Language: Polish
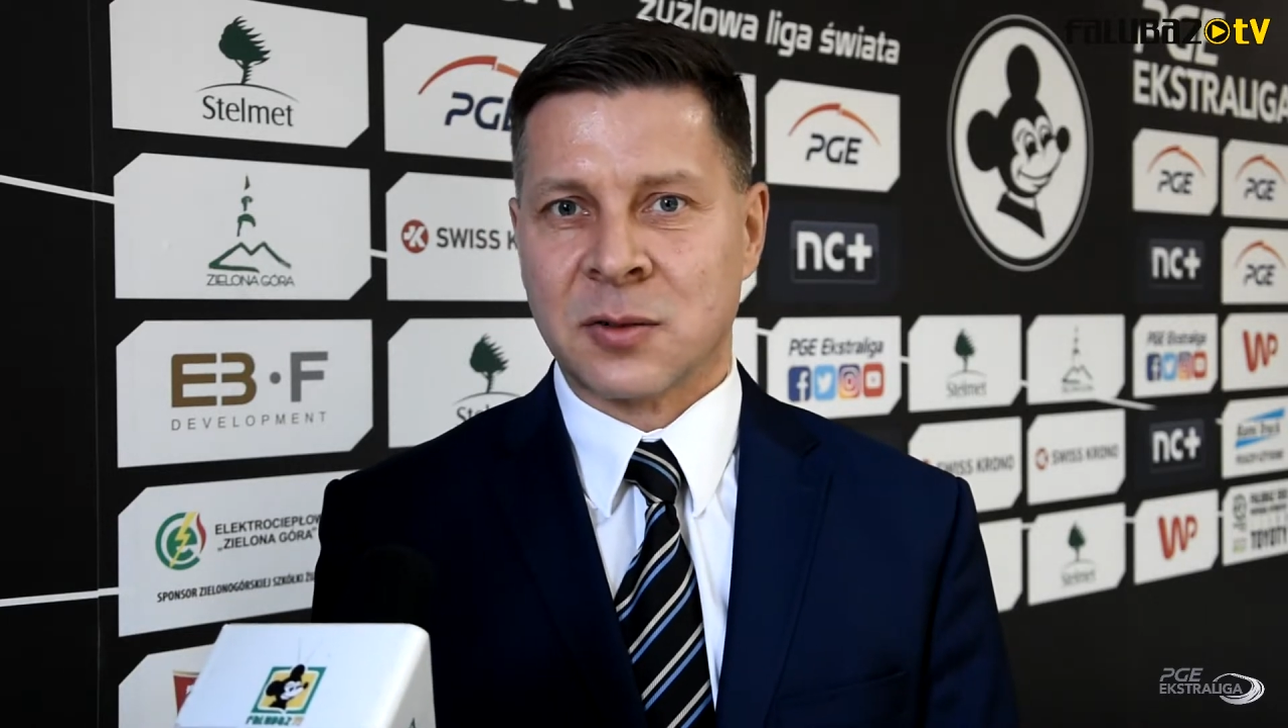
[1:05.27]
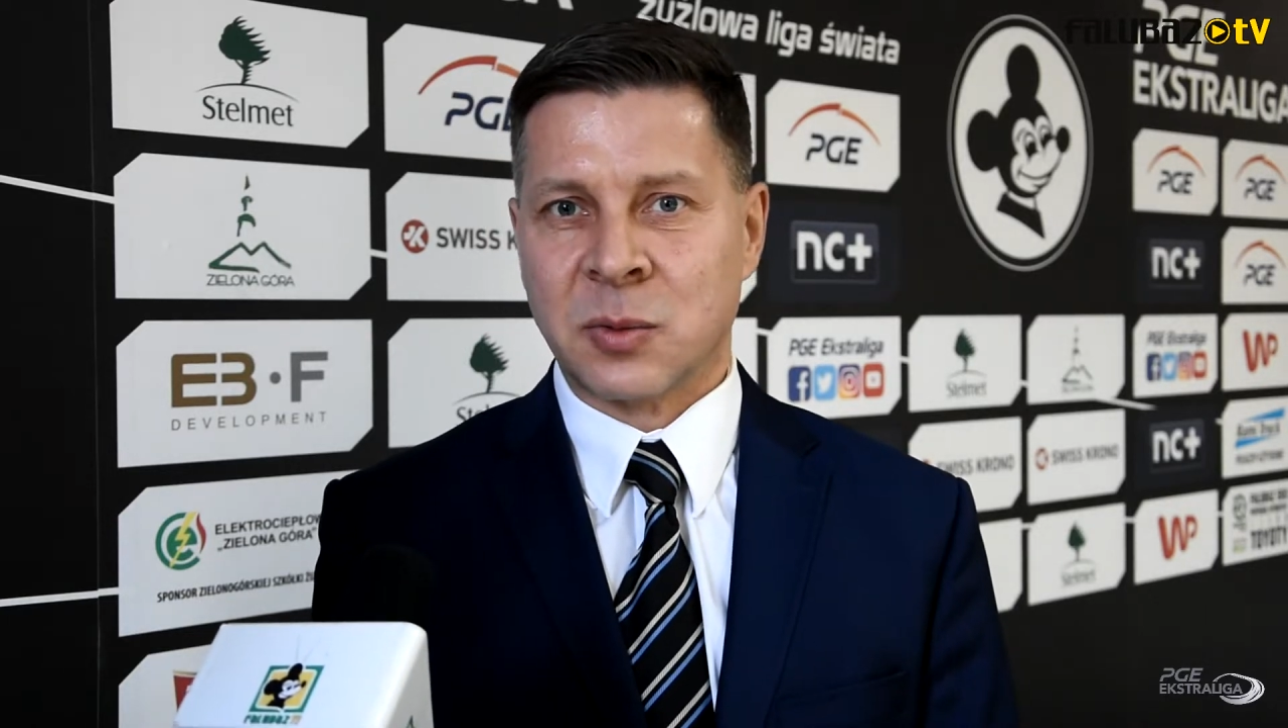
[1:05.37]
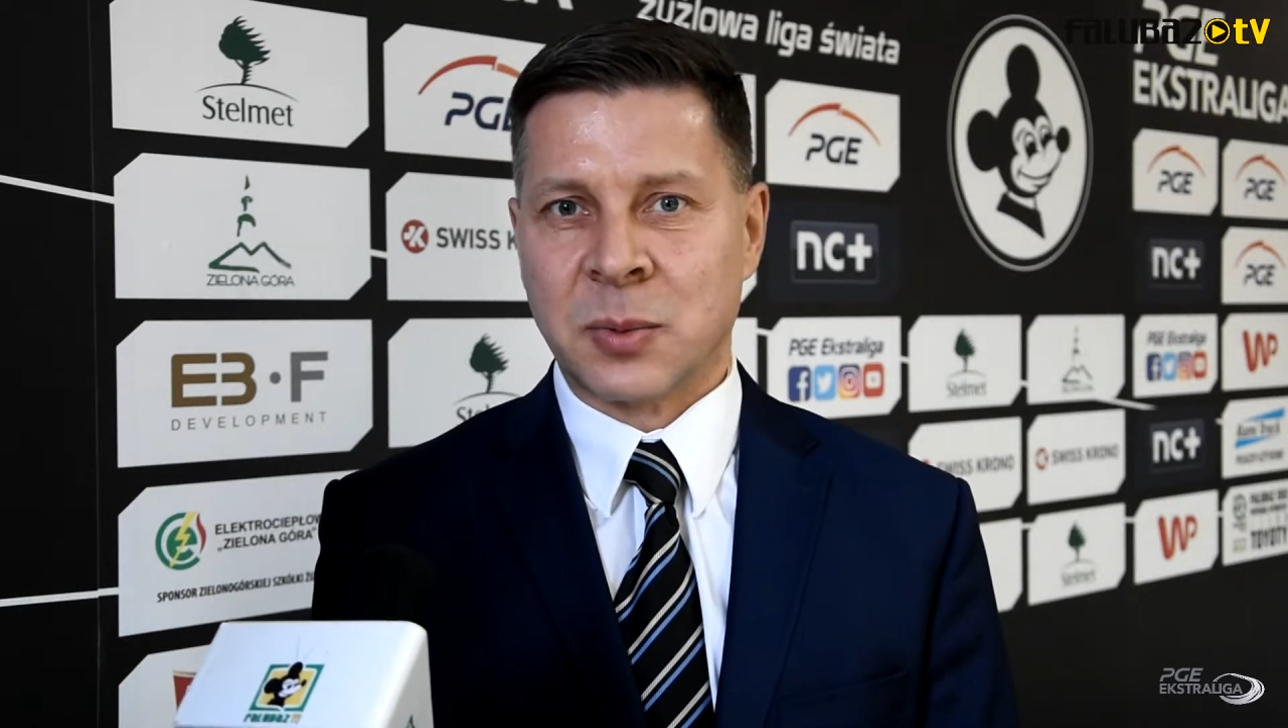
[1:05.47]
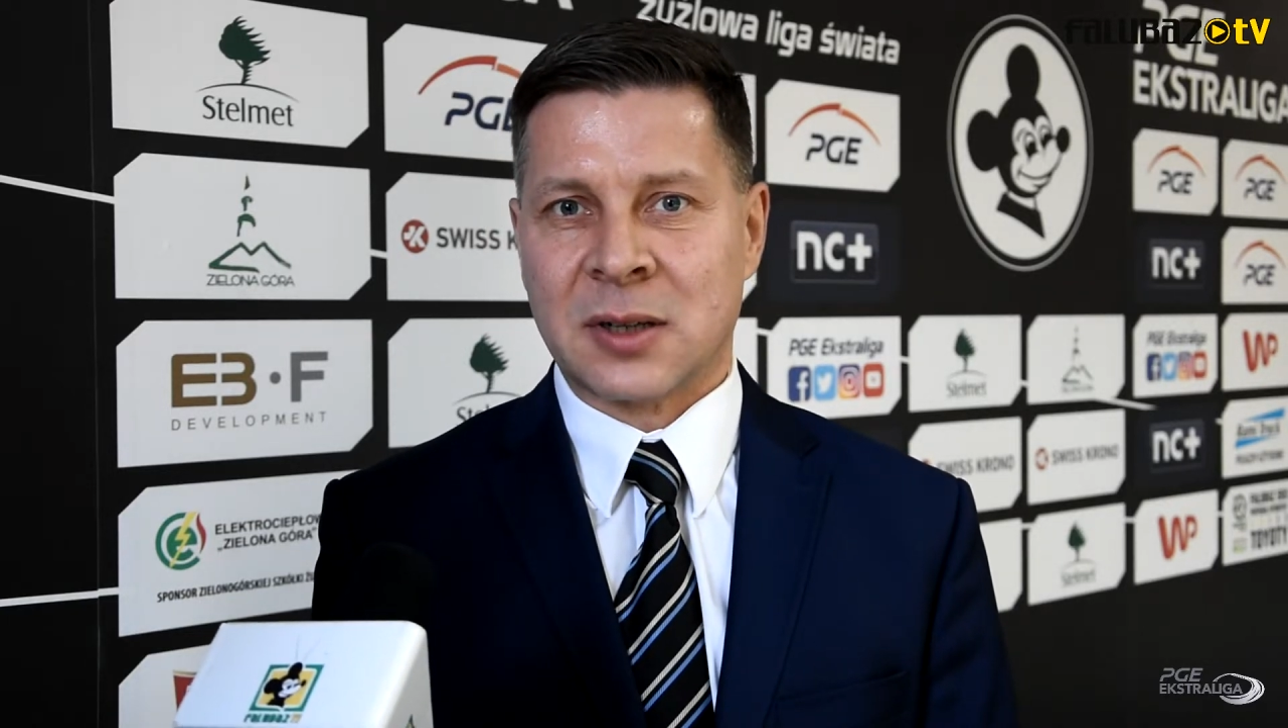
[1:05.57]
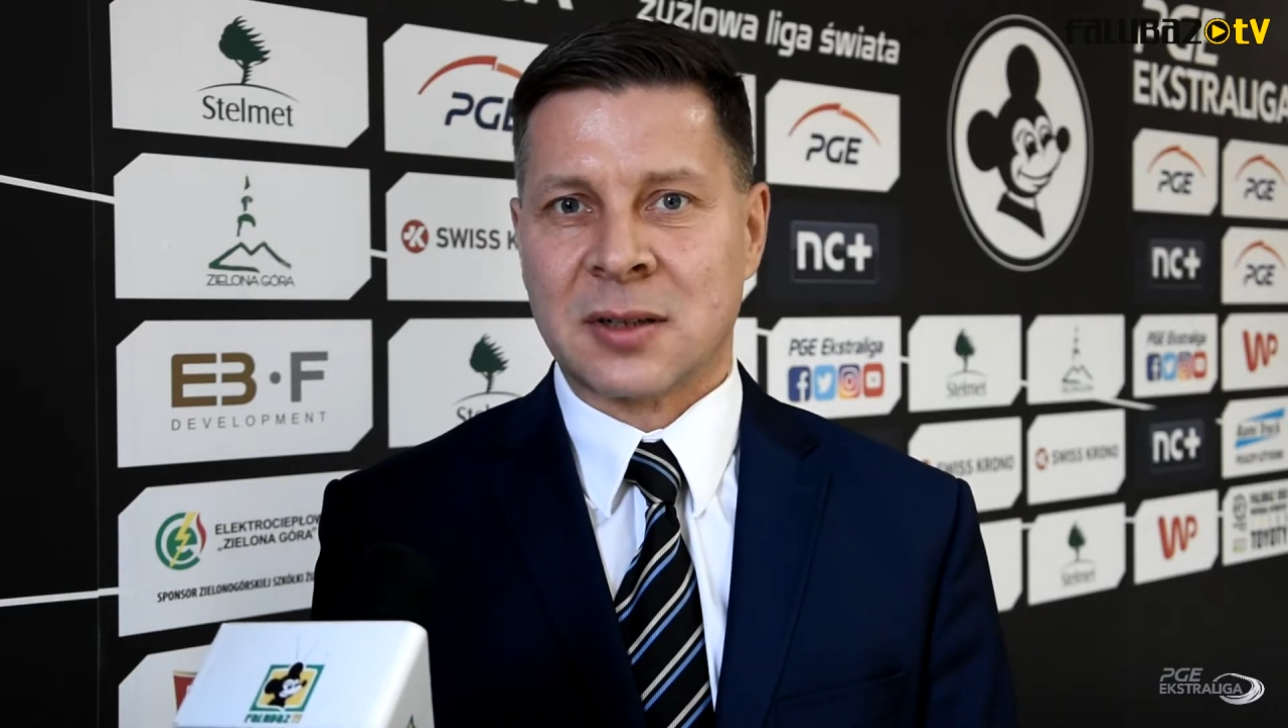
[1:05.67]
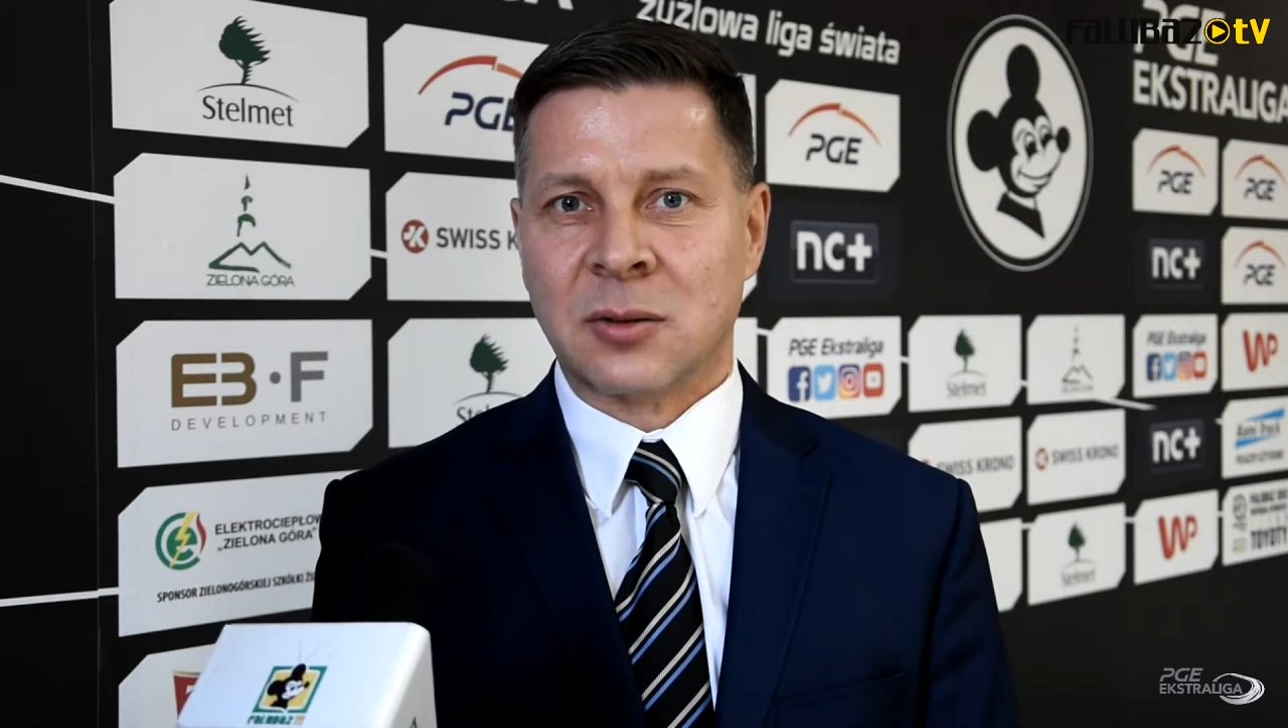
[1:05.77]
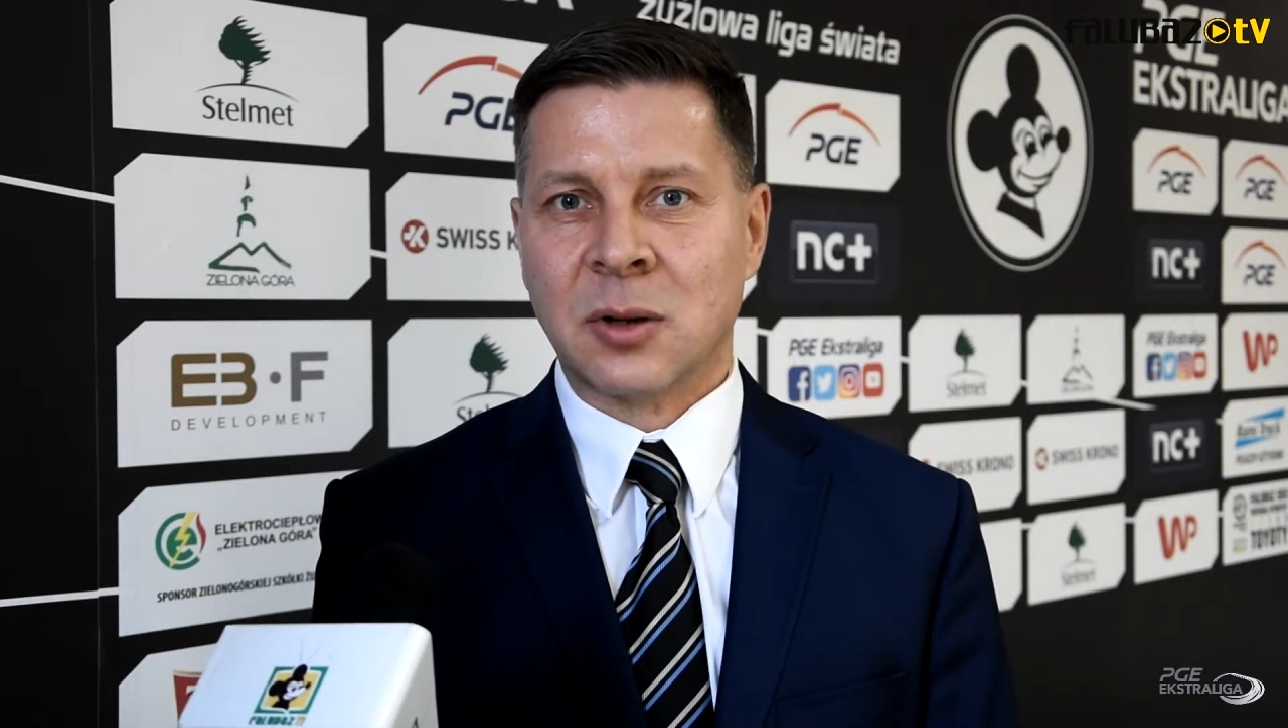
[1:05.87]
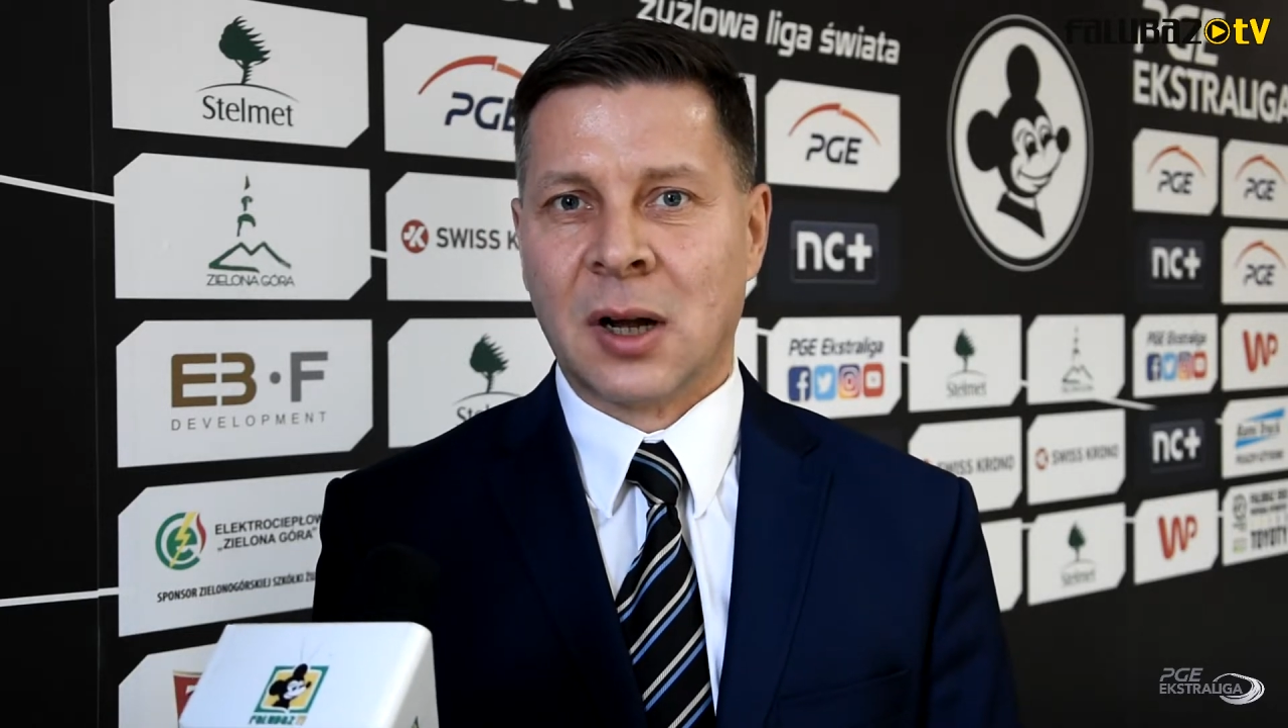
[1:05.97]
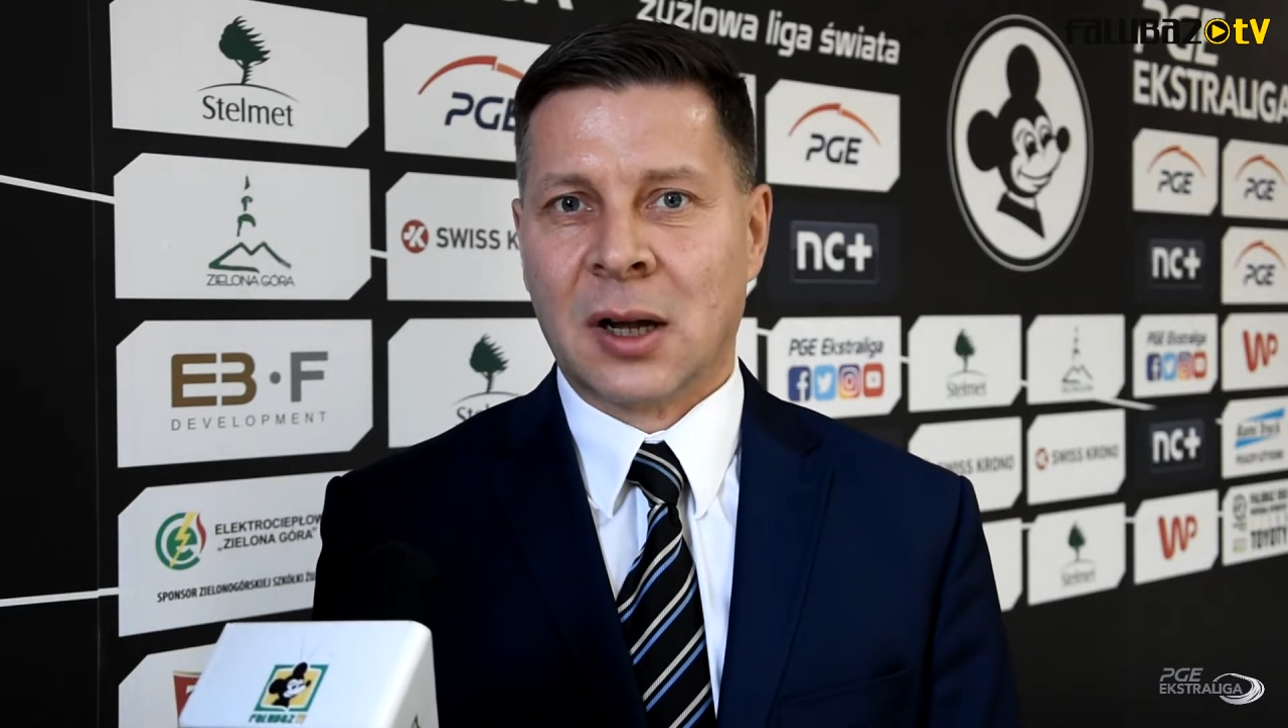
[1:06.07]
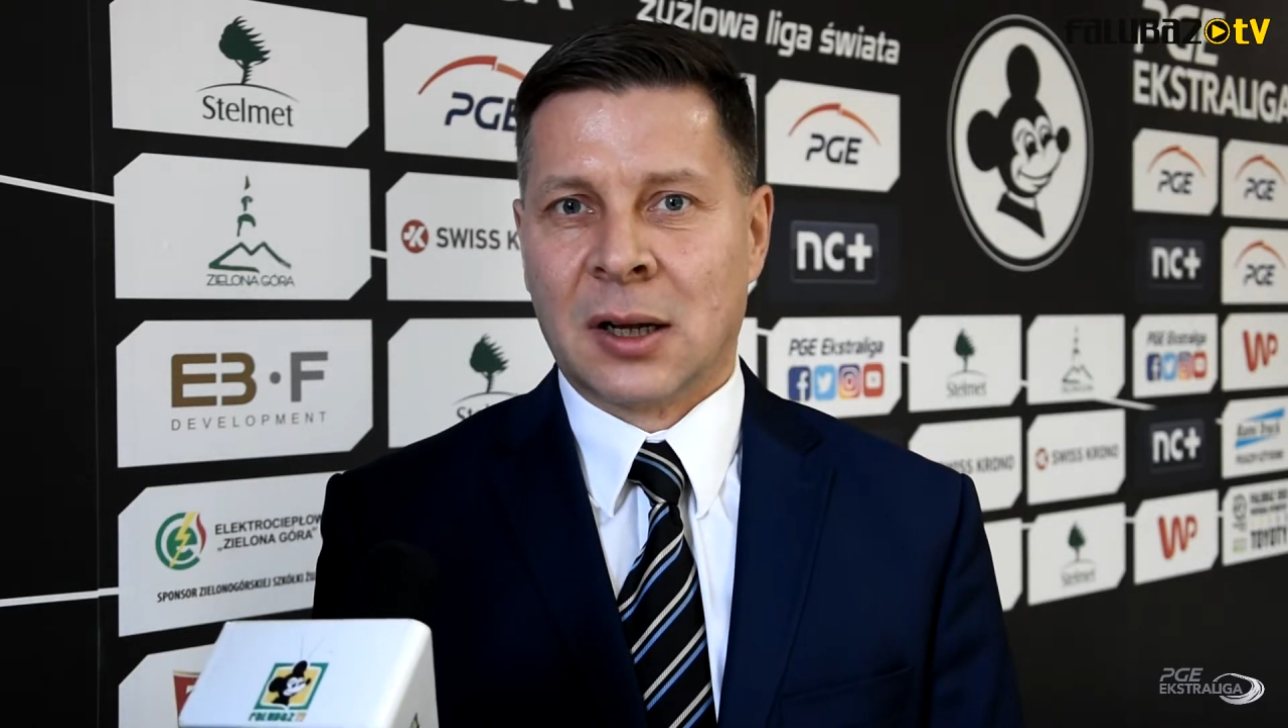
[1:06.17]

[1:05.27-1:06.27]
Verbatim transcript: tą współpracą.